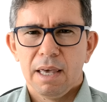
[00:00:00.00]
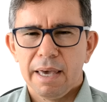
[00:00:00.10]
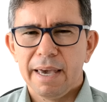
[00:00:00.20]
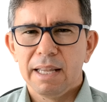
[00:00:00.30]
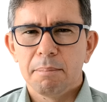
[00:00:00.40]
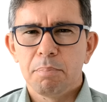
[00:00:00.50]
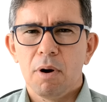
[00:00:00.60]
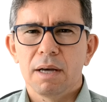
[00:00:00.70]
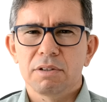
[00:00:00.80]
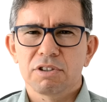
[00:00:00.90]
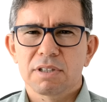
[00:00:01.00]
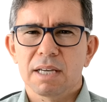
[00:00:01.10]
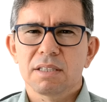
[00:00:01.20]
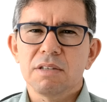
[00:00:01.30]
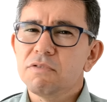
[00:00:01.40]
Ela pode estar
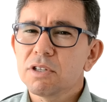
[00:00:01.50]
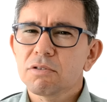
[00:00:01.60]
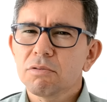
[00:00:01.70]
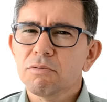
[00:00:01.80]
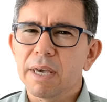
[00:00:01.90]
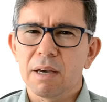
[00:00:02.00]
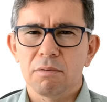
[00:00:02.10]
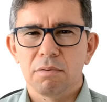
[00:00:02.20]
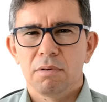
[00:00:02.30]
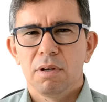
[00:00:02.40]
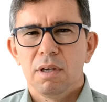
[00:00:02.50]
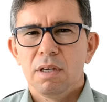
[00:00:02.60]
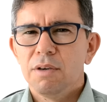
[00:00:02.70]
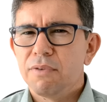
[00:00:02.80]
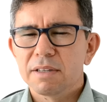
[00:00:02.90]
a serviço do ego
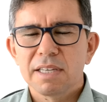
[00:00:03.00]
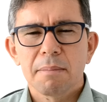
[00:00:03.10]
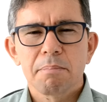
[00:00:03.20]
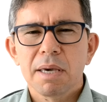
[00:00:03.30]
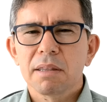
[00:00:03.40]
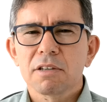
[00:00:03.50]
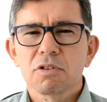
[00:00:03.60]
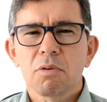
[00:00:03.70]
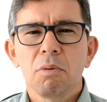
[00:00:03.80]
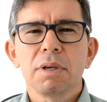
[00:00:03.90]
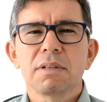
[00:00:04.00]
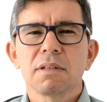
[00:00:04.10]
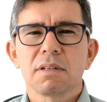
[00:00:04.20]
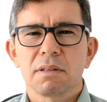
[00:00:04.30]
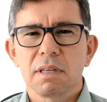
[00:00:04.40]
e fazer apenas
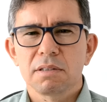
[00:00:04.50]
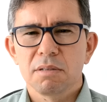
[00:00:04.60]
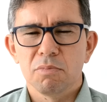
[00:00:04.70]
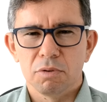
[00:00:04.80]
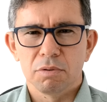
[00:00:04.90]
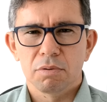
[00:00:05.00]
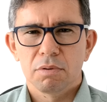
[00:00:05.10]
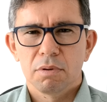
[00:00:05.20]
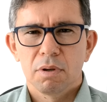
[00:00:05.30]
coisas desse mundo,